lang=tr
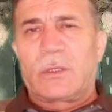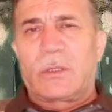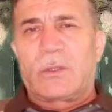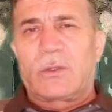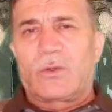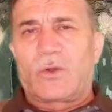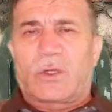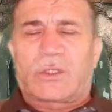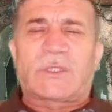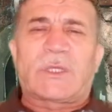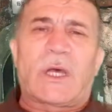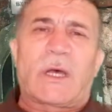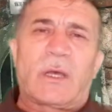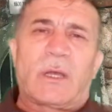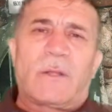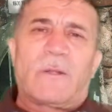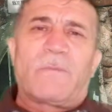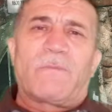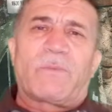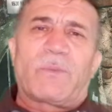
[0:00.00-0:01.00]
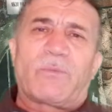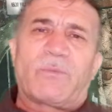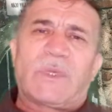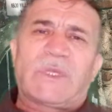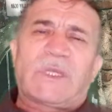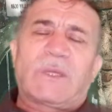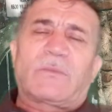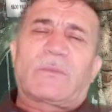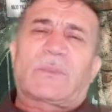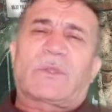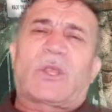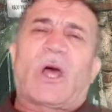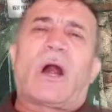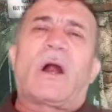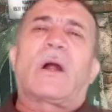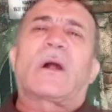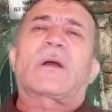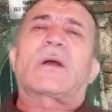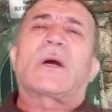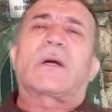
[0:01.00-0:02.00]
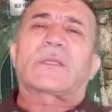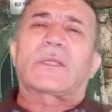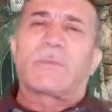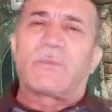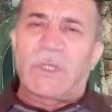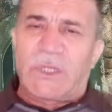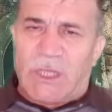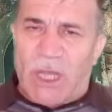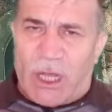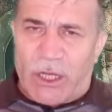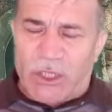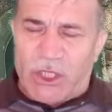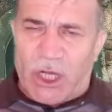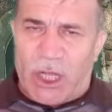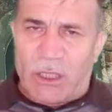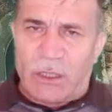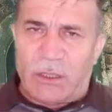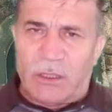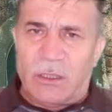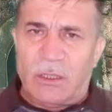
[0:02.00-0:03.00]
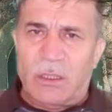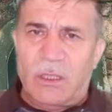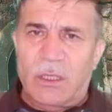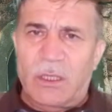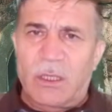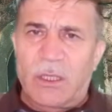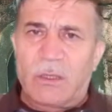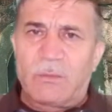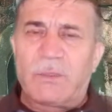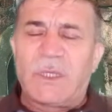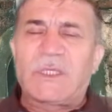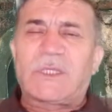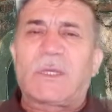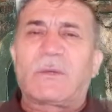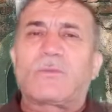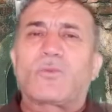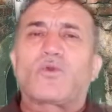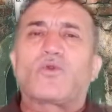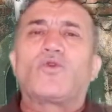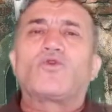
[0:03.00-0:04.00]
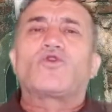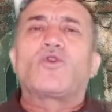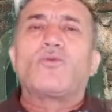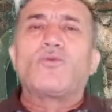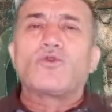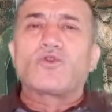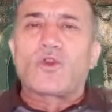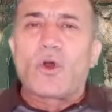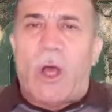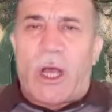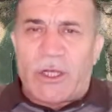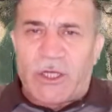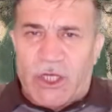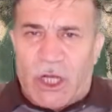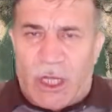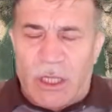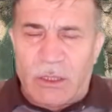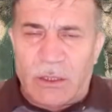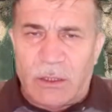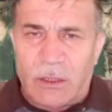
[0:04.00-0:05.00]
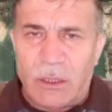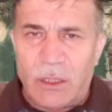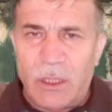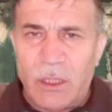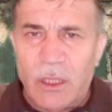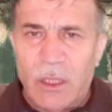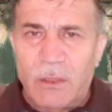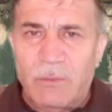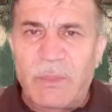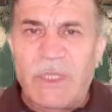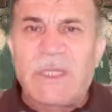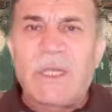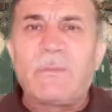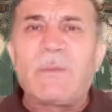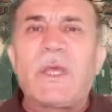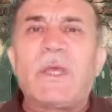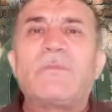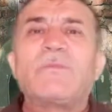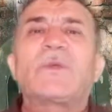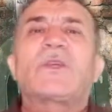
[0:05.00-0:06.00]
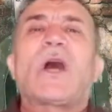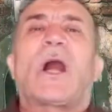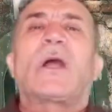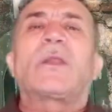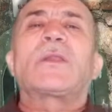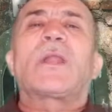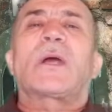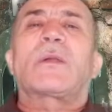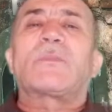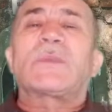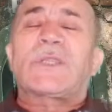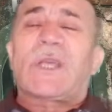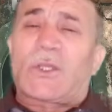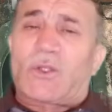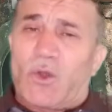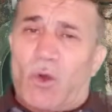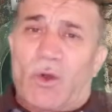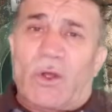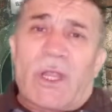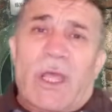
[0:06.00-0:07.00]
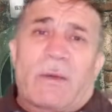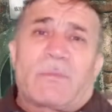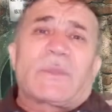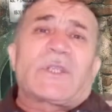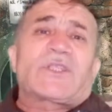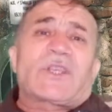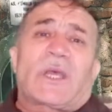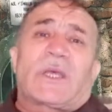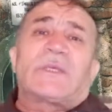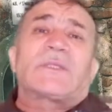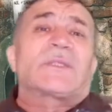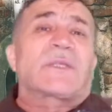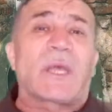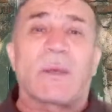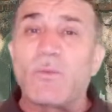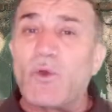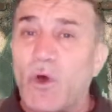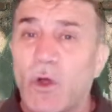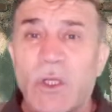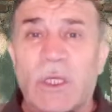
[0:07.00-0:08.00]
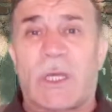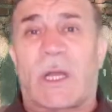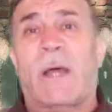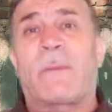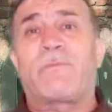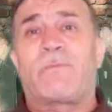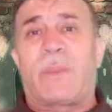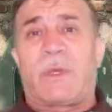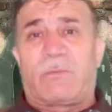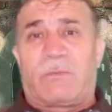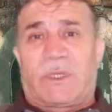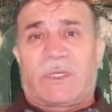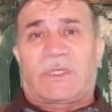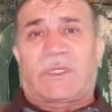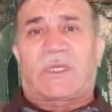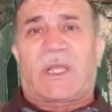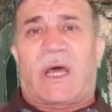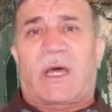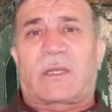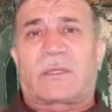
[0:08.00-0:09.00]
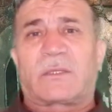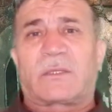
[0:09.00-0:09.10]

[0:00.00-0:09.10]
Yoksa bizim takatimizi aşan, bizim gücümüzü aşan, bizim imkanlarımızı zorlayan bir şey istemiyor ki Rabbim bizden.